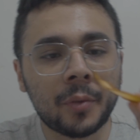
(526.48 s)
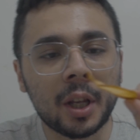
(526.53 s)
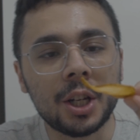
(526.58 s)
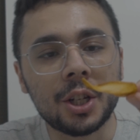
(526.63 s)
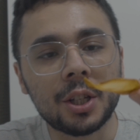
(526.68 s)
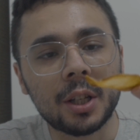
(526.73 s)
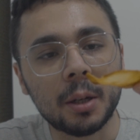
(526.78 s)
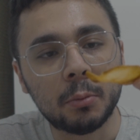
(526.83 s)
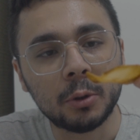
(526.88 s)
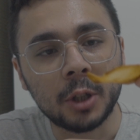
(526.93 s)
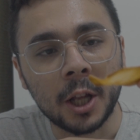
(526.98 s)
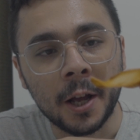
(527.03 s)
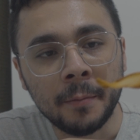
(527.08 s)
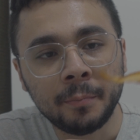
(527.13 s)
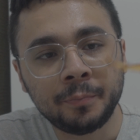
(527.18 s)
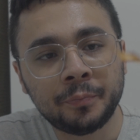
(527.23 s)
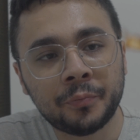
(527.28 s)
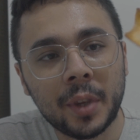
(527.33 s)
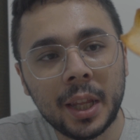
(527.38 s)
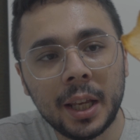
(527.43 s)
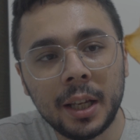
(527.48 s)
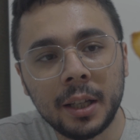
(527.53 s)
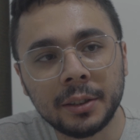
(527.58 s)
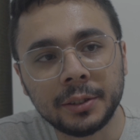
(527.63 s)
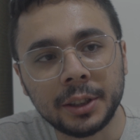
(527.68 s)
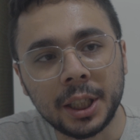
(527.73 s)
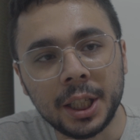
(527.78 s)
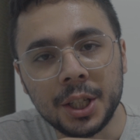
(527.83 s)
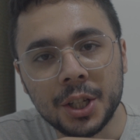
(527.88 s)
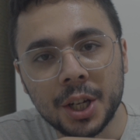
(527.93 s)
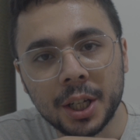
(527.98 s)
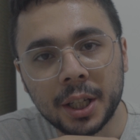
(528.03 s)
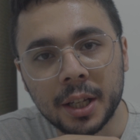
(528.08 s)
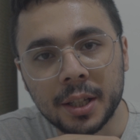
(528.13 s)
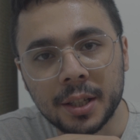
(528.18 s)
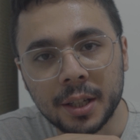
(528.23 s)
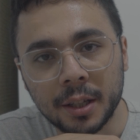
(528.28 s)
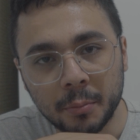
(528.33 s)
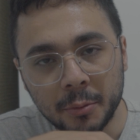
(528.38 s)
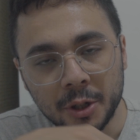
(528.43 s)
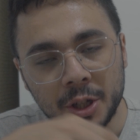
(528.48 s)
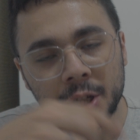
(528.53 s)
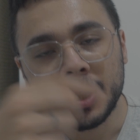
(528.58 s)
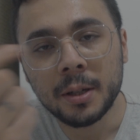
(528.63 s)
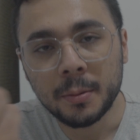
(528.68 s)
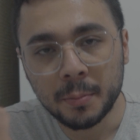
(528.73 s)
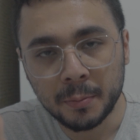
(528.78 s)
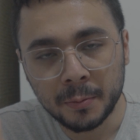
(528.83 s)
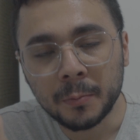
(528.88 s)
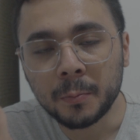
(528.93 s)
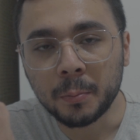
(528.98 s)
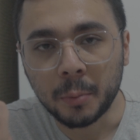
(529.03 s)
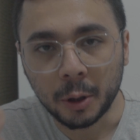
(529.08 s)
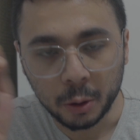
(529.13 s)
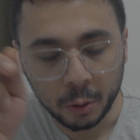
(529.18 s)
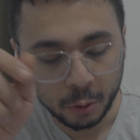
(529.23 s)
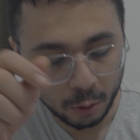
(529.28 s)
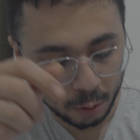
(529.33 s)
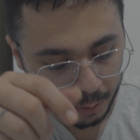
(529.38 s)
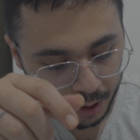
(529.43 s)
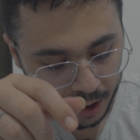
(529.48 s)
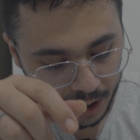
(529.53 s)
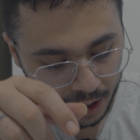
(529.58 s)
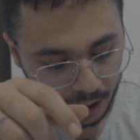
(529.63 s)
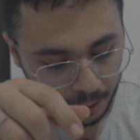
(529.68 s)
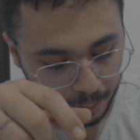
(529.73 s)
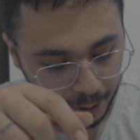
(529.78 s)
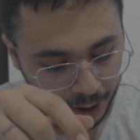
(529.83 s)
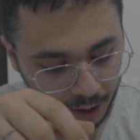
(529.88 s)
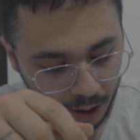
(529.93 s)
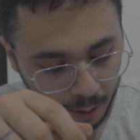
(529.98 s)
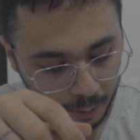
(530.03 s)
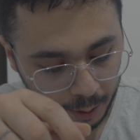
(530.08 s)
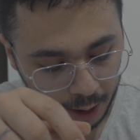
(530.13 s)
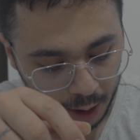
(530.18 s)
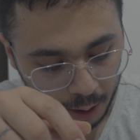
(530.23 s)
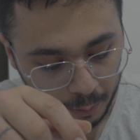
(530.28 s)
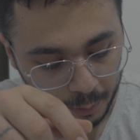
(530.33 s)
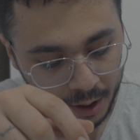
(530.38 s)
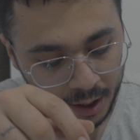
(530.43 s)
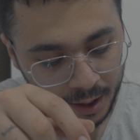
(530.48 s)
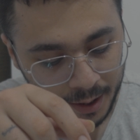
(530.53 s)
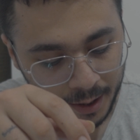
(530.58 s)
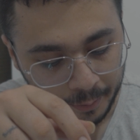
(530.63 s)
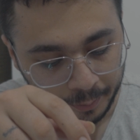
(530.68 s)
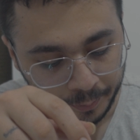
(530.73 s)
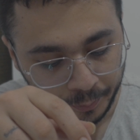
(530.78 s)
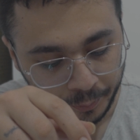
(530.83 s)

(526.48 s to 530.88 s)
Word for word: İşte bu da ince kesilmiş. Balon olmasını beklemediğimiz.